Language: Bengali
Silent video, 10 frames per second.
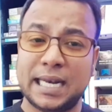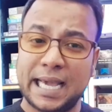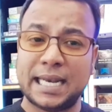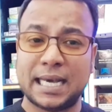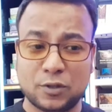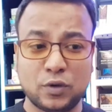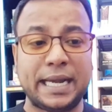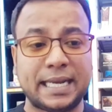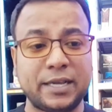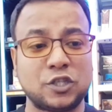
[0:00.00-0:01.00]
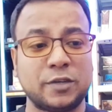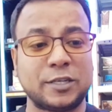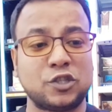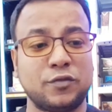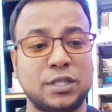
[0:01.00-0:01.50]
নেয় না তো এটাই হচ্ছে
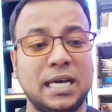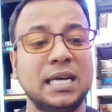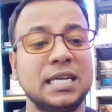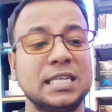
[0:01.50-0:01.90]
বাস্তবতা